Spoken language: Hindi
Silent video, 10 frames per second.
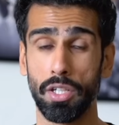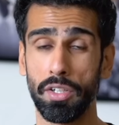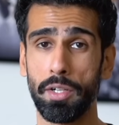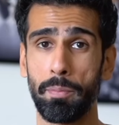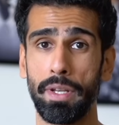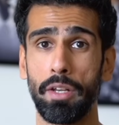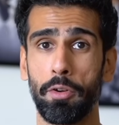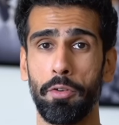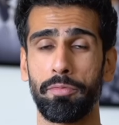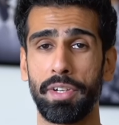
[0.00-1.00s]
थर्ड
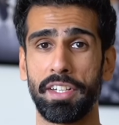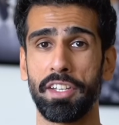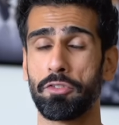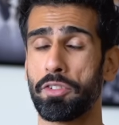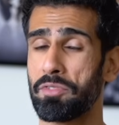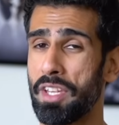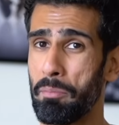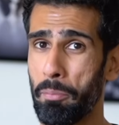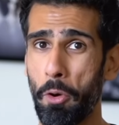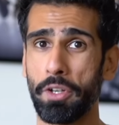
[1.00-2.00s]
पिलर ऑफ फिटनेस जो सबसे
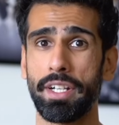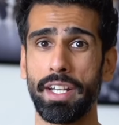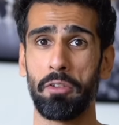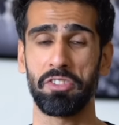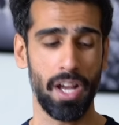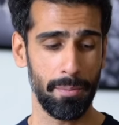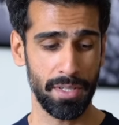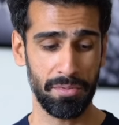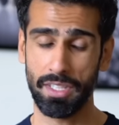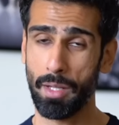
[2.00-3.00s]
इंपॉर्टेंट है और जहाँ पे
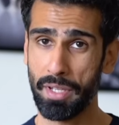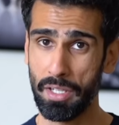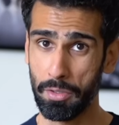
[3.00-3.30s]
सबसे ज़्यादा आपकी